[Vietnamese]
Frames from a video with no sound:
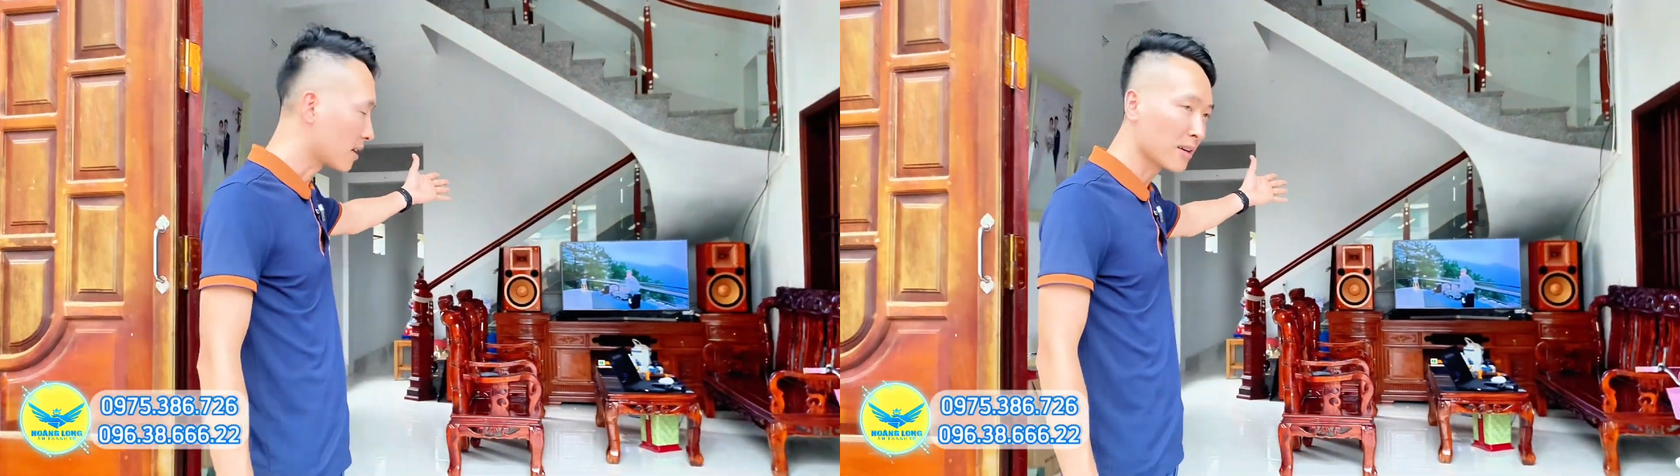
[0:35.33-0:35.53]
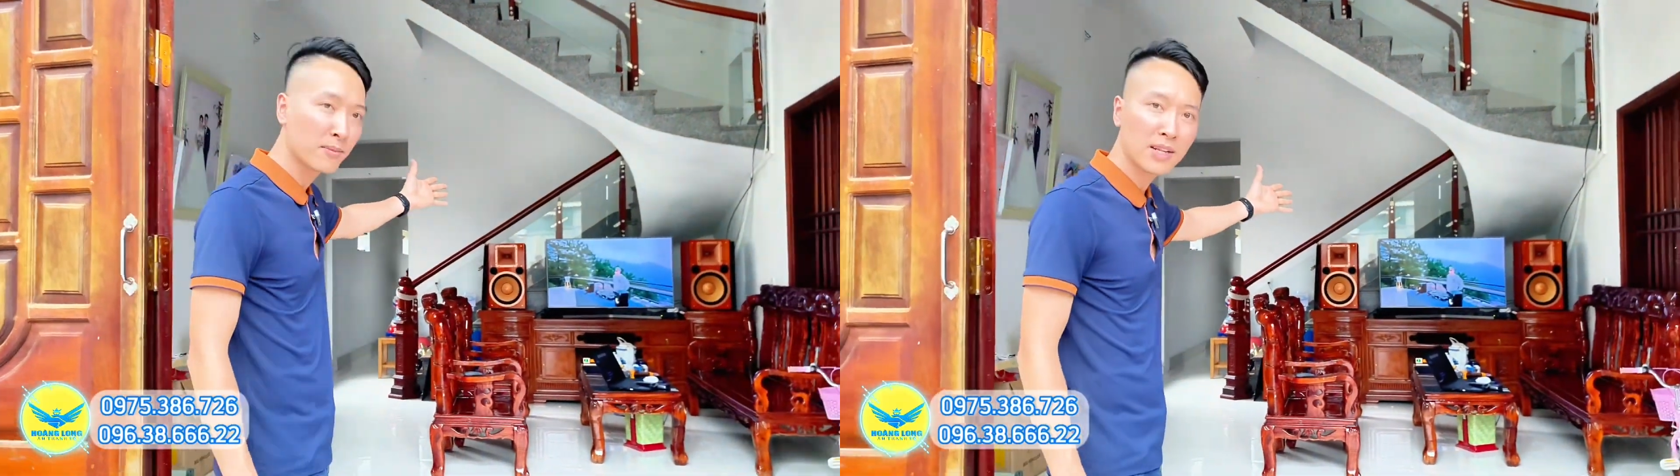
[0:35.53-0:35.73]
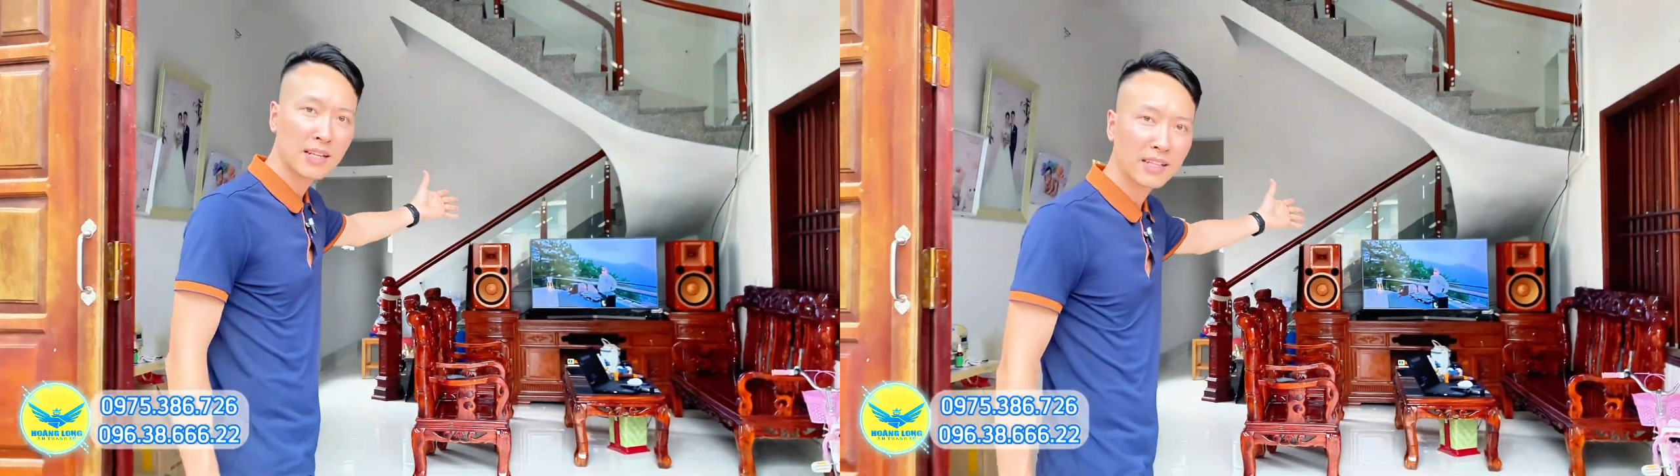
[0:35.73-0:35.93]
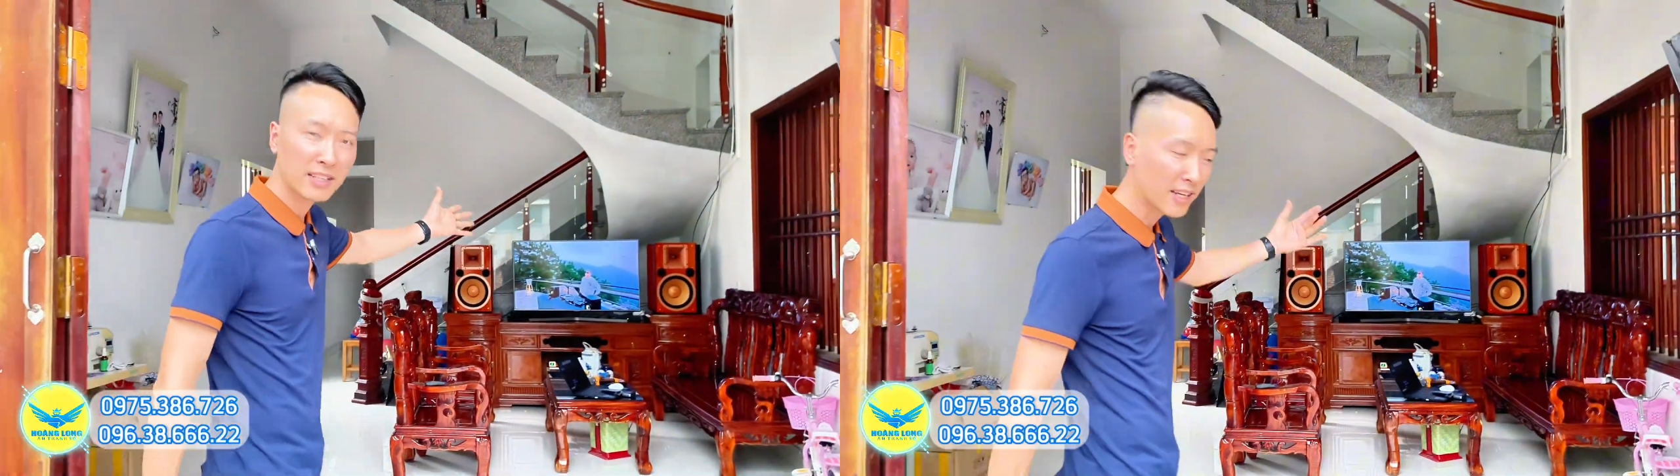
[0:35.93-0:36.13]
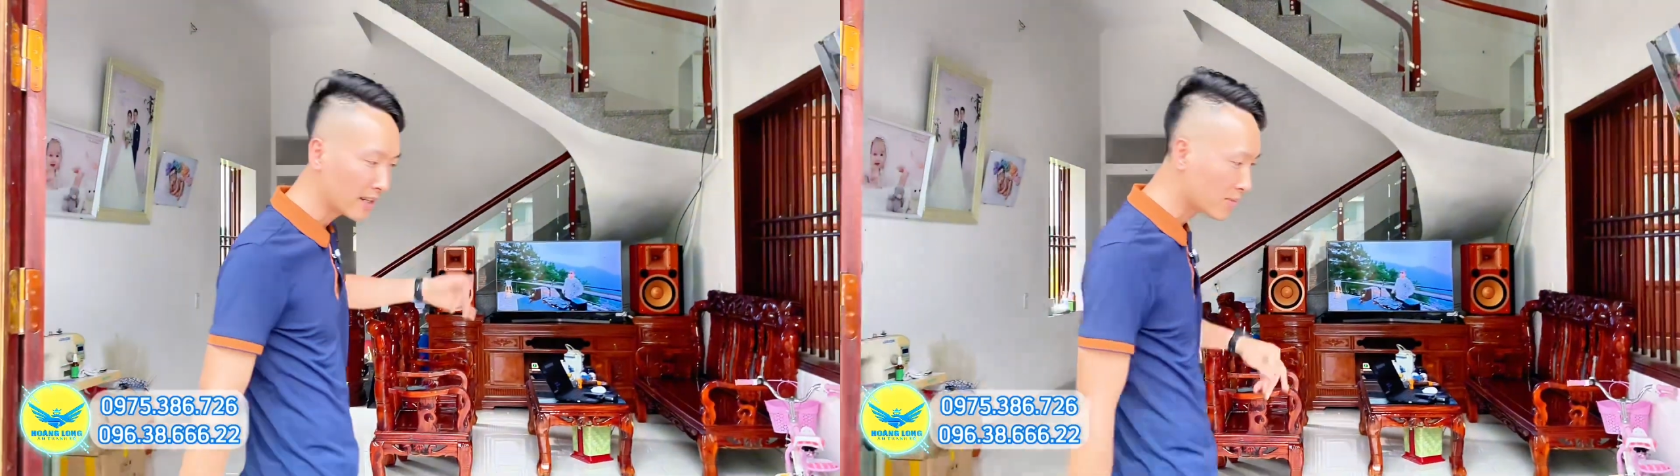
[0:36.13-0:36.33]
à, bên này
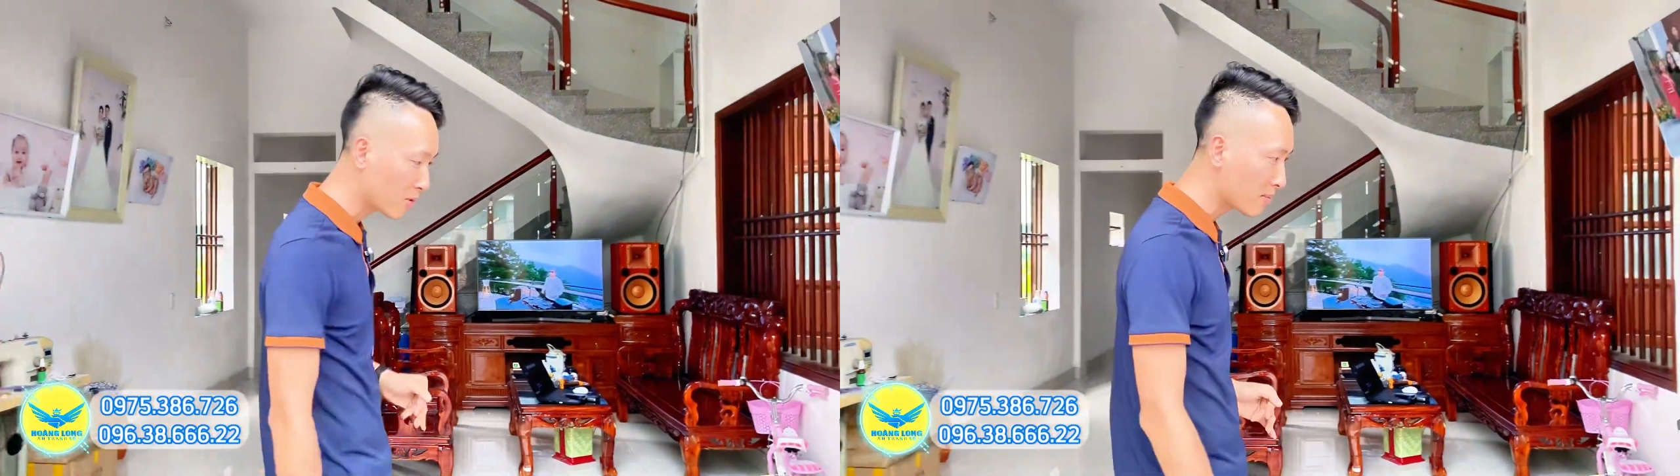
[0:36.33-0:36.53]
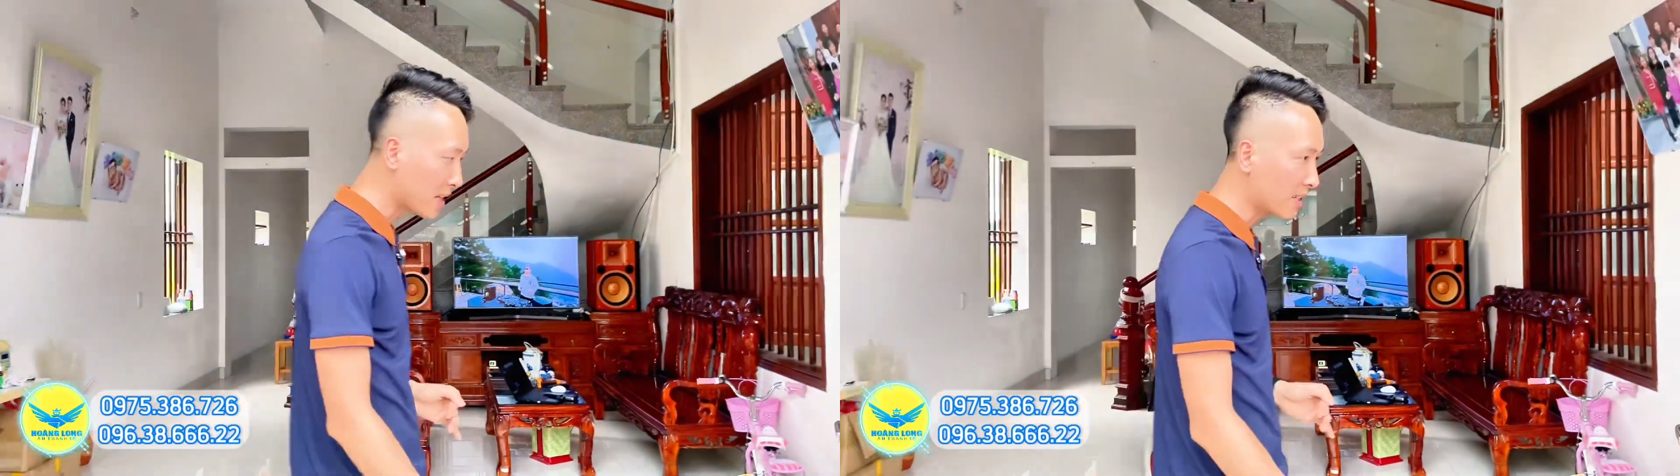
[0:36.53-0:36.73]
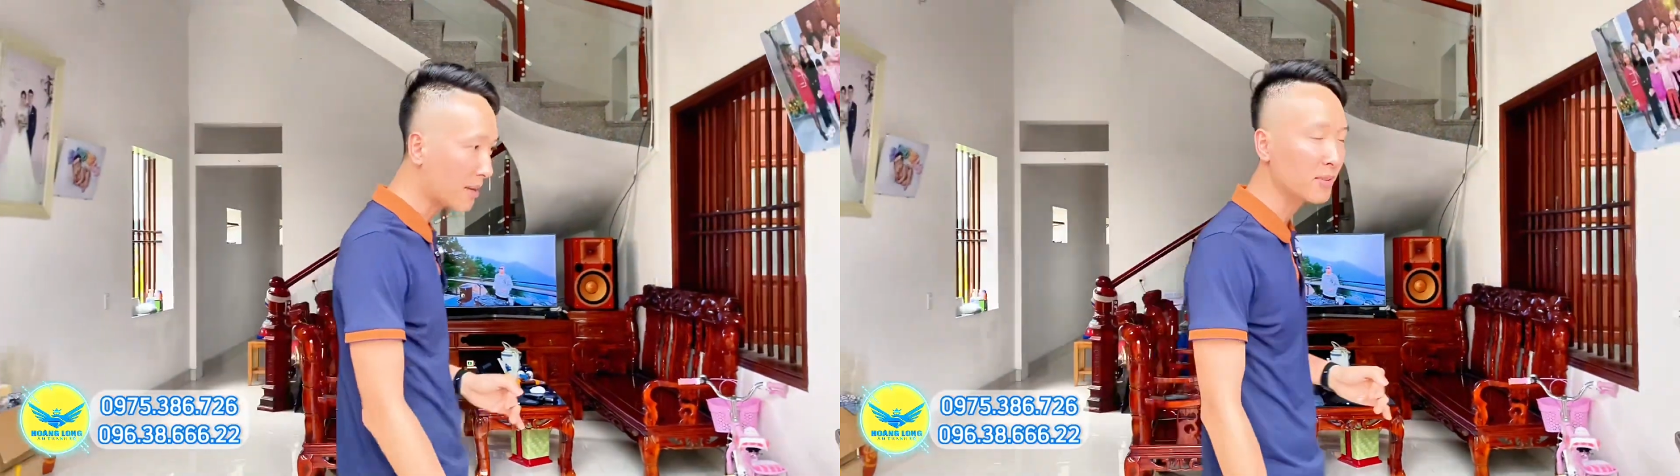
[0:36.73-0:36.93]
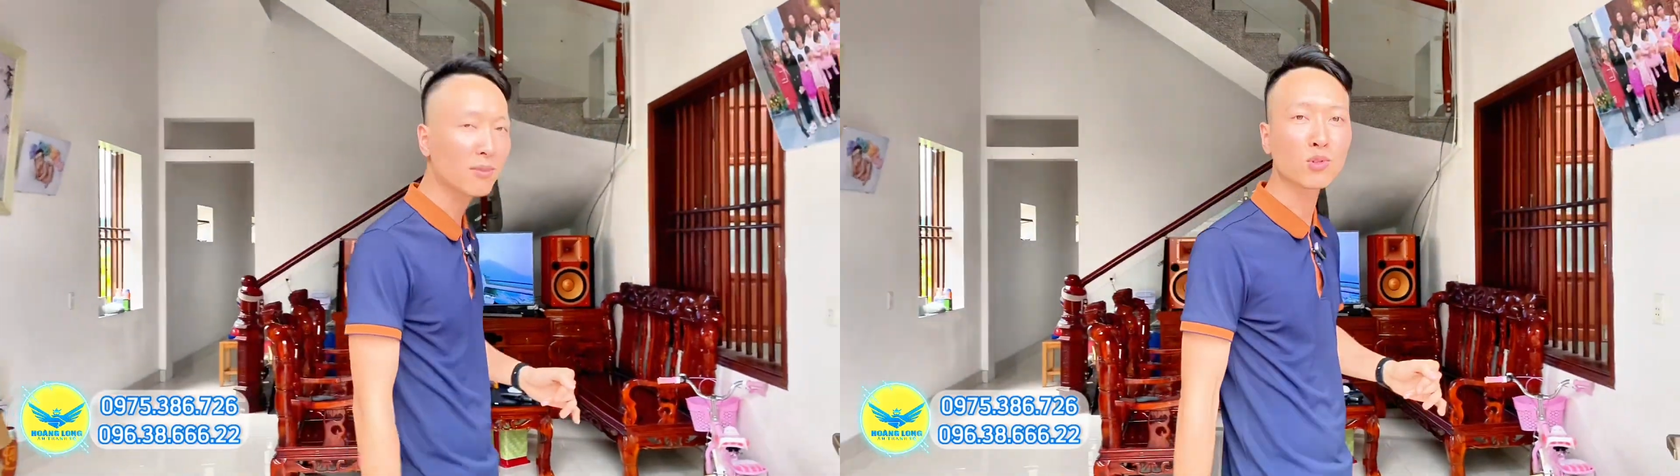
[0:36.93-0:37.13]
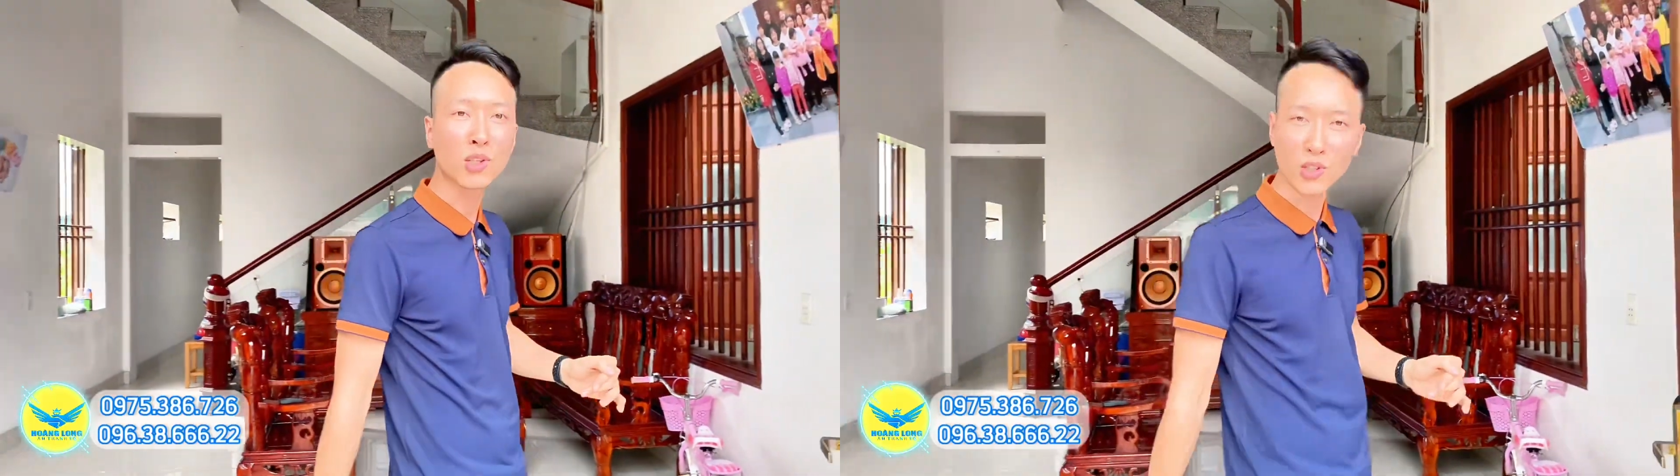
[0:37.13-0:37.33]
thì anh em chúng ta đã setup
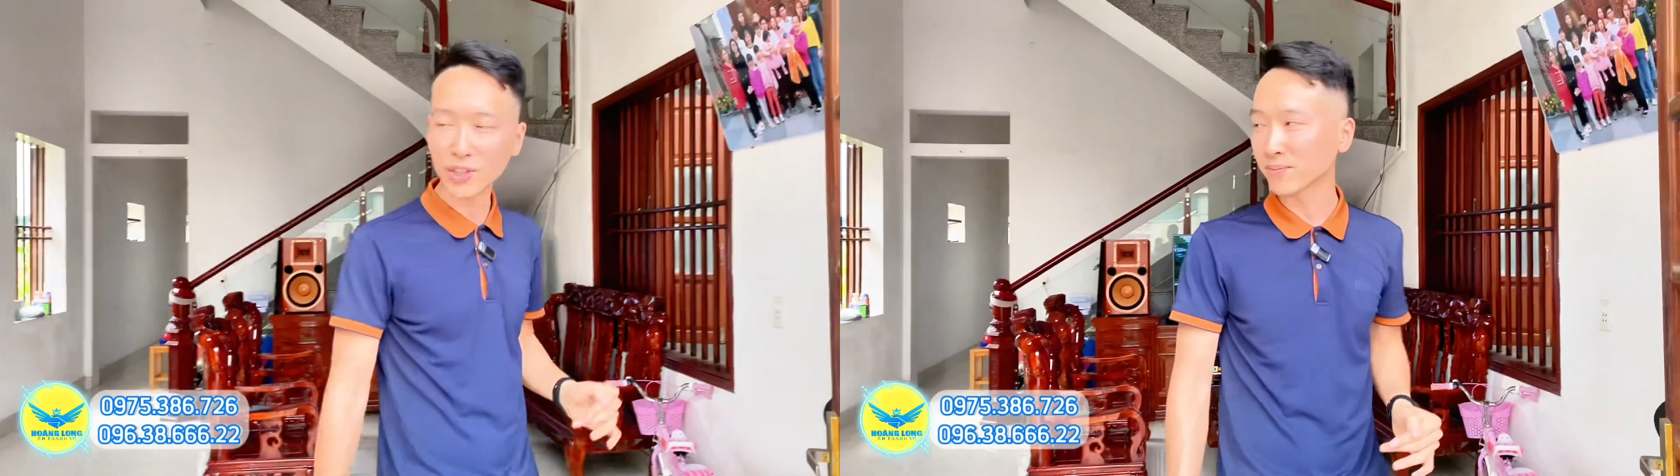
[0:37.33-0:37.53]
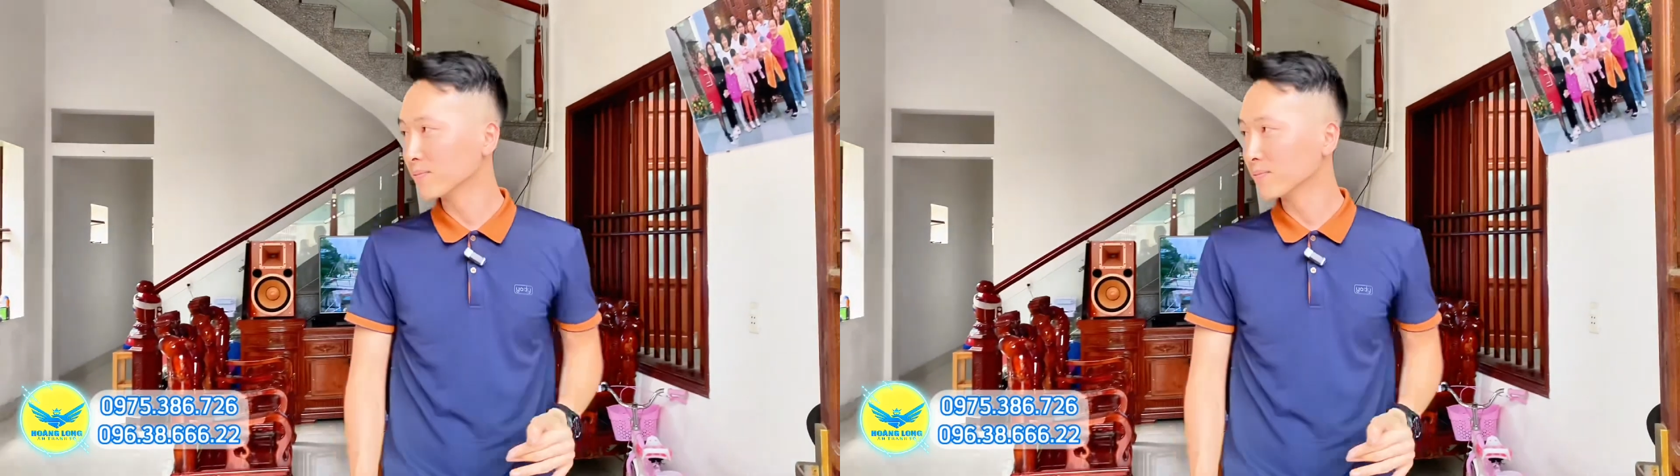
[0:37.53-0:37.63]
xong xuôi rồi